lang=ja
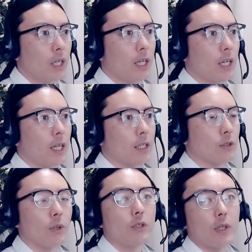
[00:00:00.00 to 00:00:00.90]
えー、
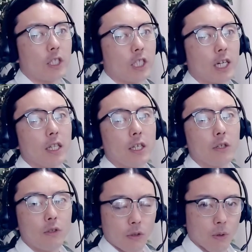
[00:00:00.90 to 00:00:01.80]
それぞれ違って
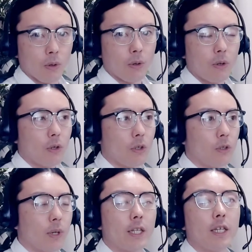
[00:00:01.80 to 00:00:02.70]
くると
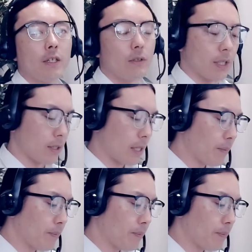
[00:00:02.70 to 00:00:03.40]
言われているんですね。